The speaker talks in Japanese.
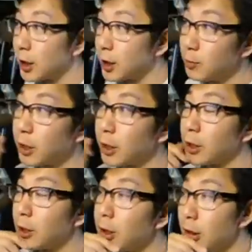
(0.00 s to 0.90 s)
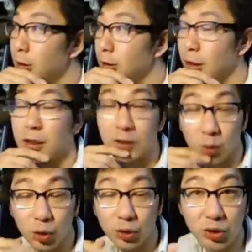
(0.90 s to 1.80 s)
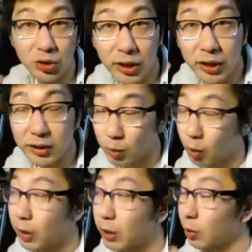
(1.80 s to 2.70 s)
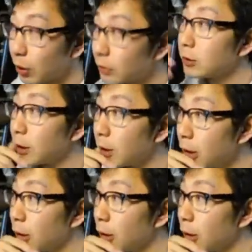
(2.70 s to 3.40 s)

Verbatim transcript: 合えるみたいななったんですよ「五期初心者大使がドラハドラハ」って言って